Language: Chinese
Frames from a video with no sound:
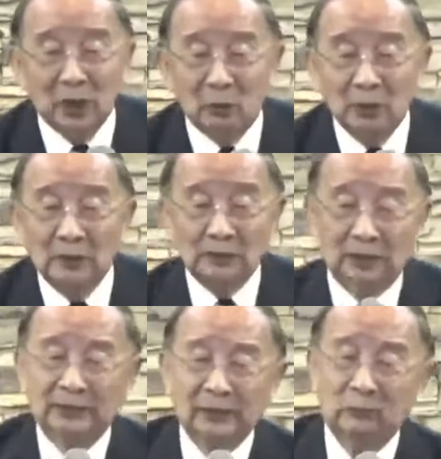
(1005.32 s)
候，可
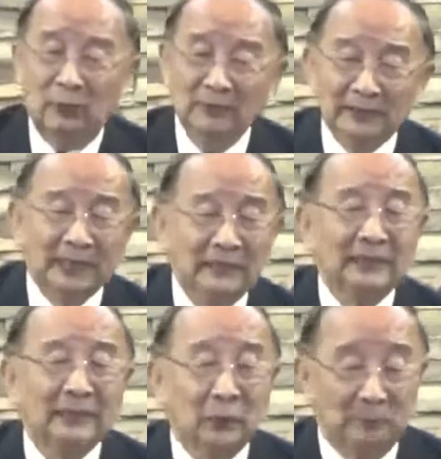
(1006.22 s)
是我们真
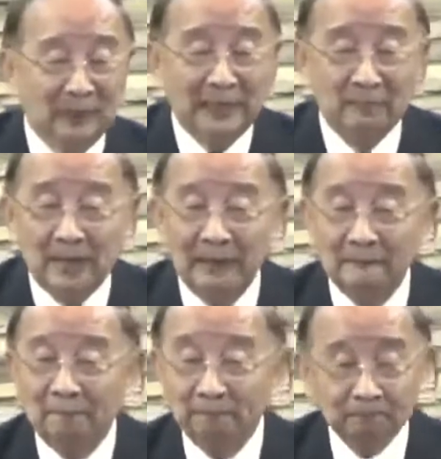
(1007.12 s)
正有平安吗？
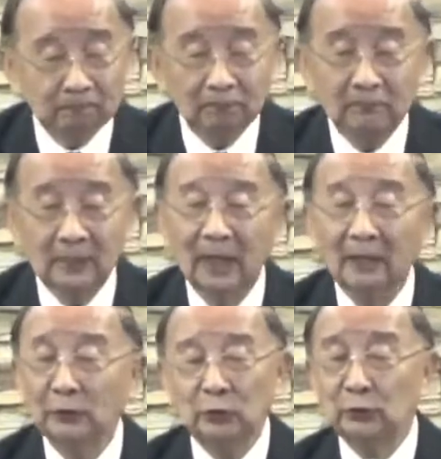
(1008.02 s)
啊，
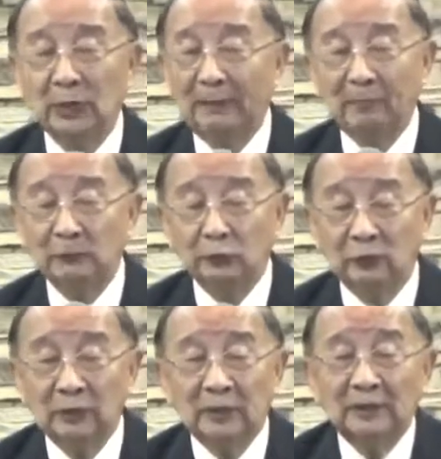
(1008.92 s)
求主来帮助，
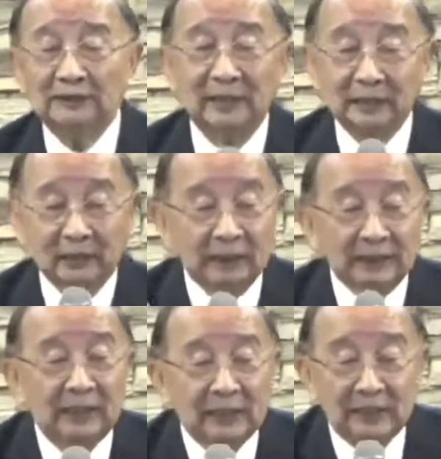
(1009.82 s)
这个叫
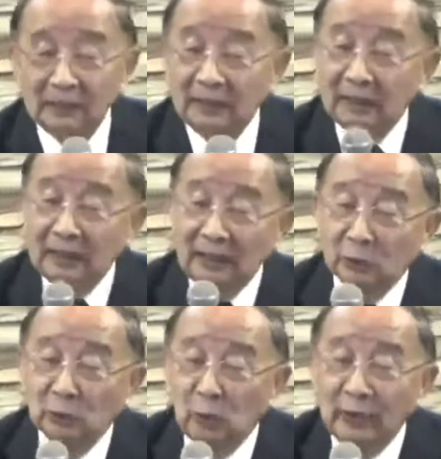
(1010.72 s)
一一
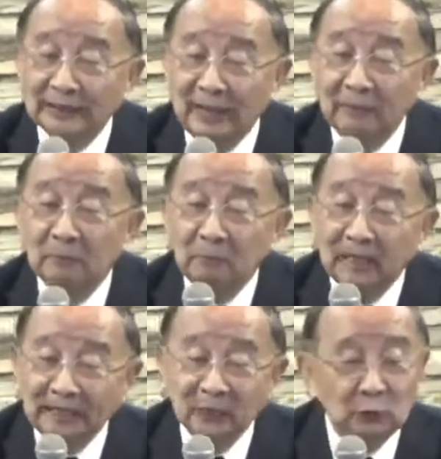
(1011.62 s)
出会堂，把
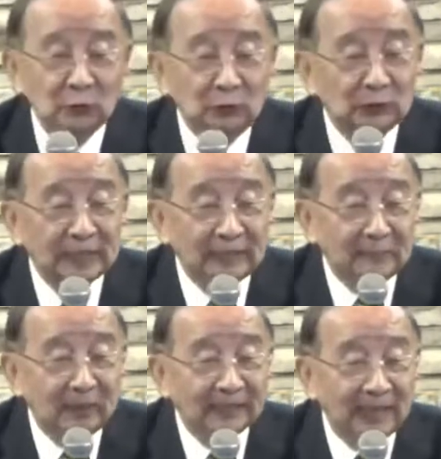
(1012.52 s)
耶稣留在礼
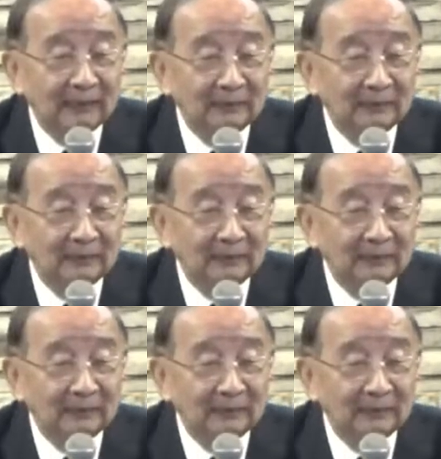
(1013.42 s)
拜堂。